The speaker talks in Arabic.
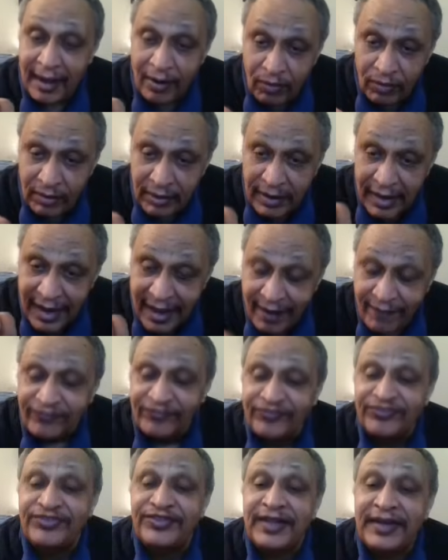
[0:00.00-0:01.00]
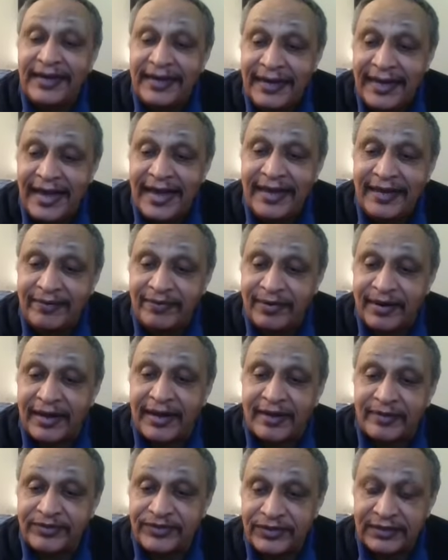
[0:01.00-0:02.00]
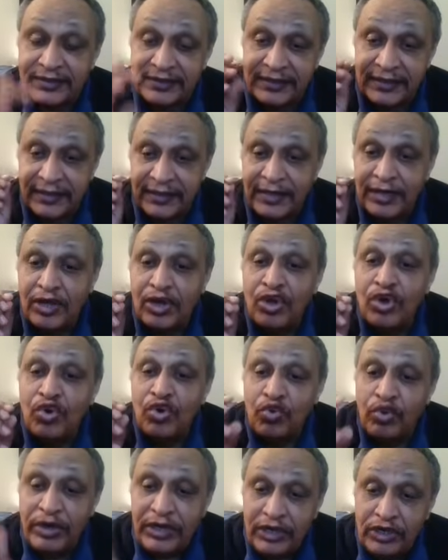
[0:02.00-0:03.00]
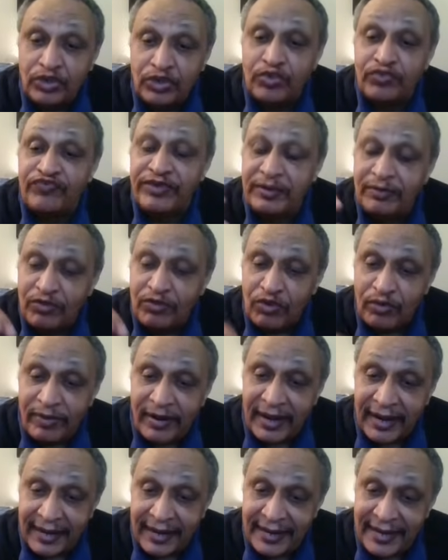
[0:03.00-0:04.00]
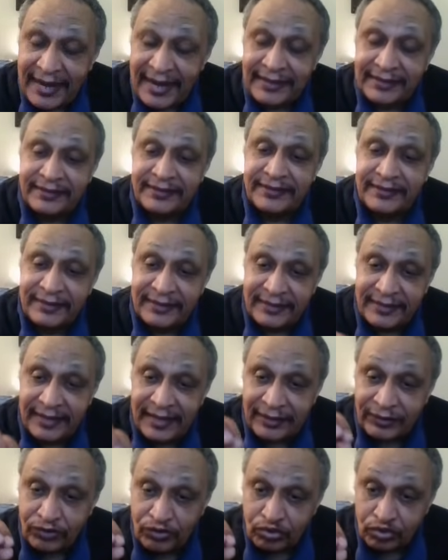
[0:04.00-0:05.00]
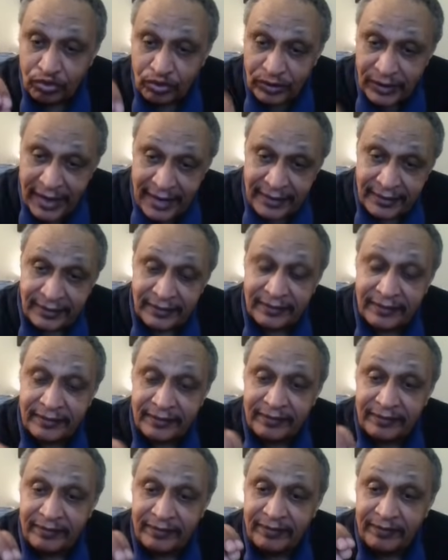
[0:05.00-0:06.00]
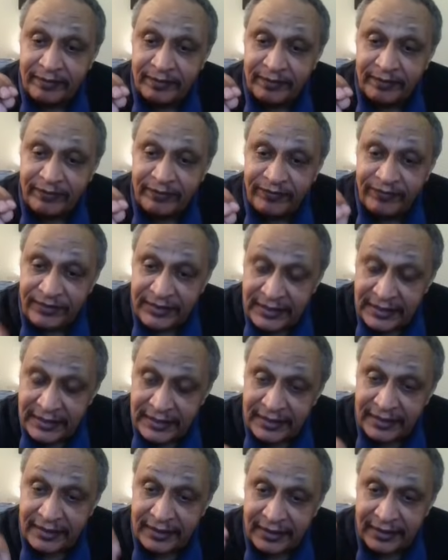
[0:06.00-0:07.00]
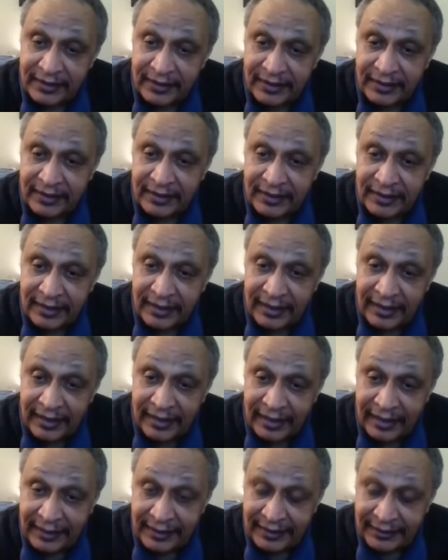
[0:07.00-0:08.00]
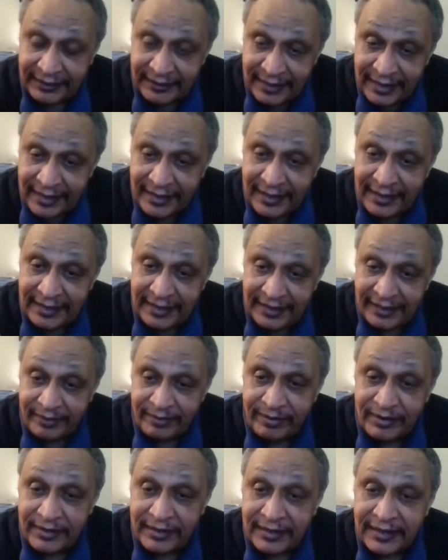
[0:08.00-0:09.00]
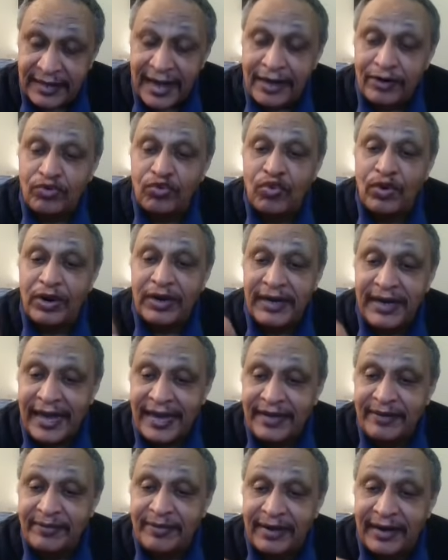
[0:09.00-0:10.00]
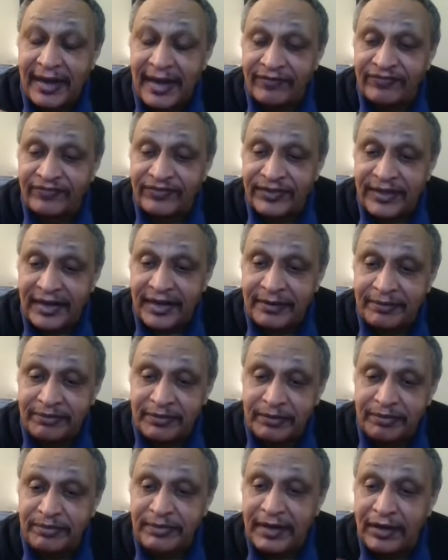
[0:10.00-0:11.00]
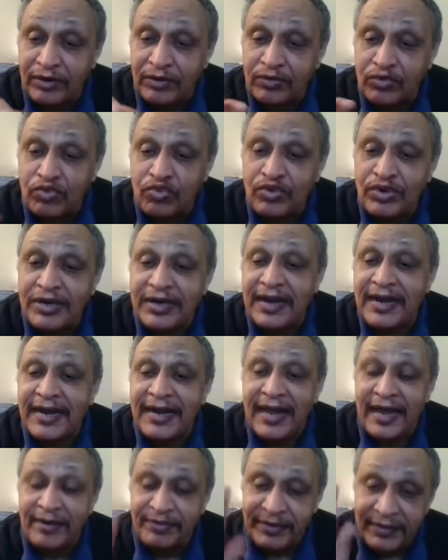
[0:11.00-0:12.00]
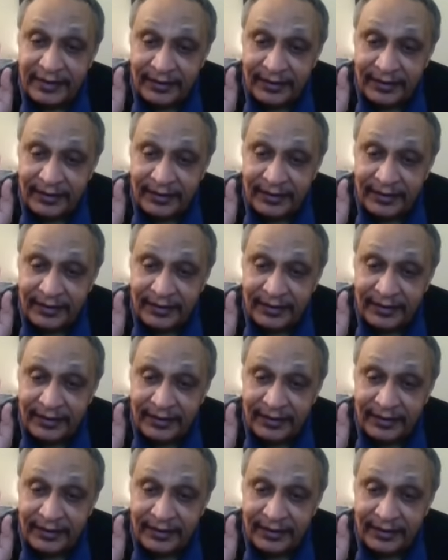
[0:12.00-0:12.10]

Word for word: كافضل لاعب رقم ستة وانه في مباريات السودان في آه الاثنين اللي لعبن كان هو اللاعب الافضل من بين كل اللاعبين